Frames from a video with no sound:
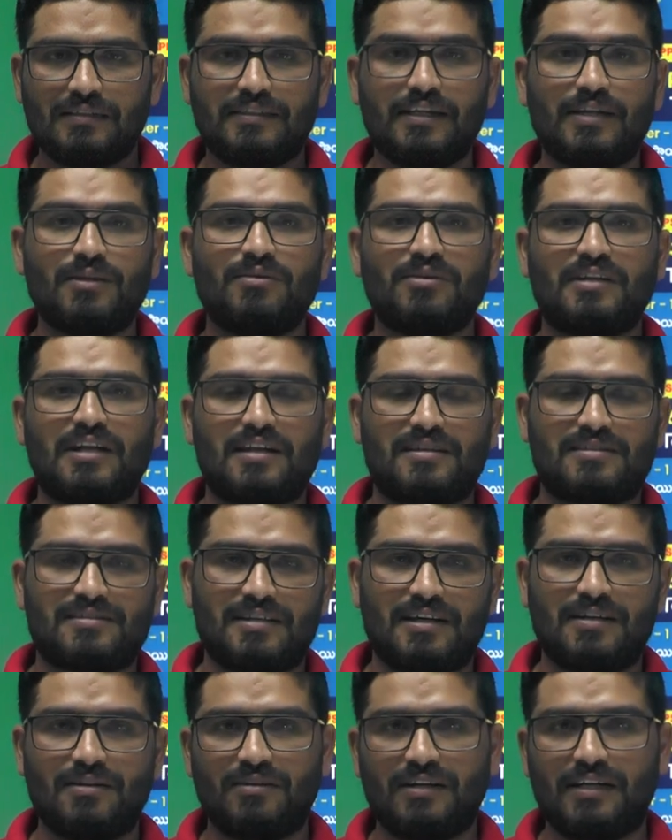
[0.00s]
తెలుగు
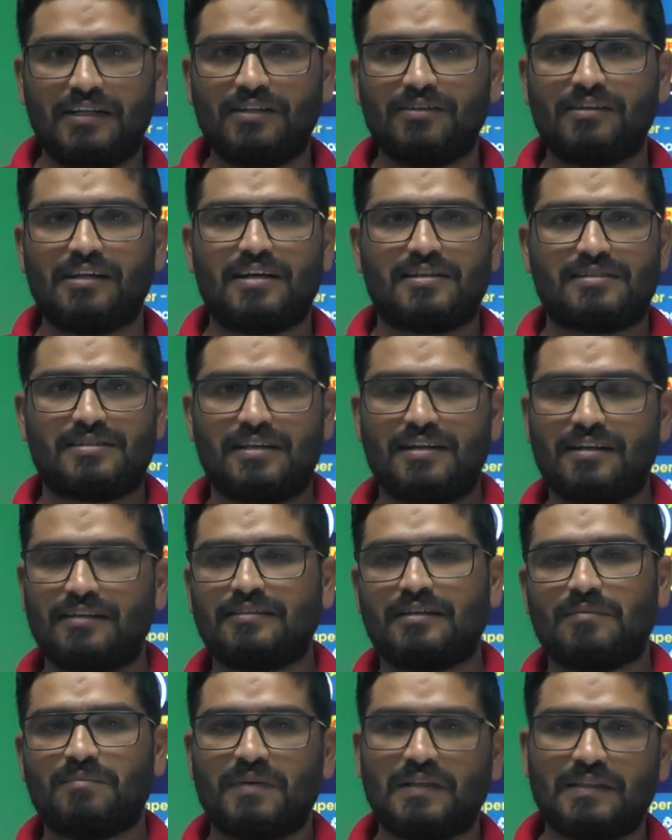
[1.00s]
రాష్ట్రాలు రెండు
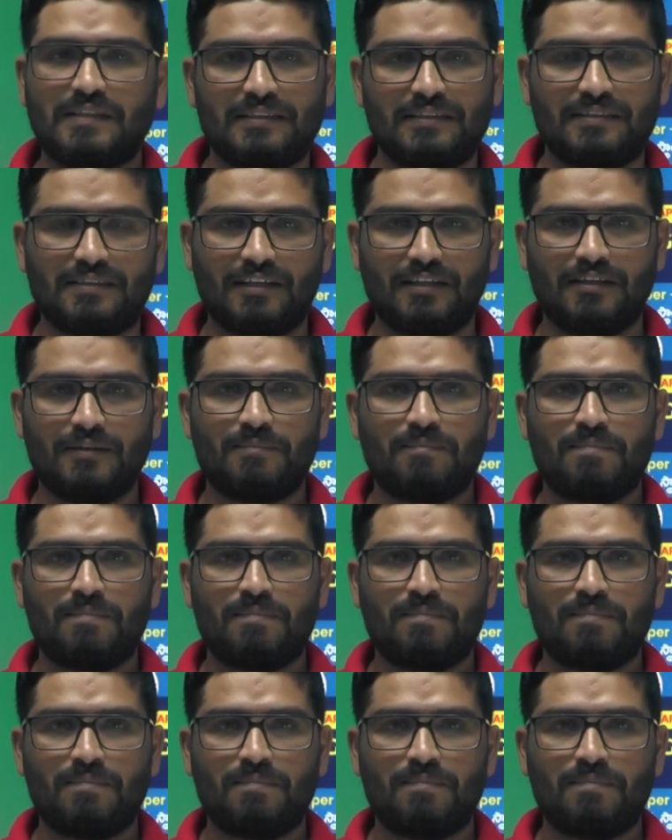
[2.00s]
రాష్ట్రాలకు సంబంధించి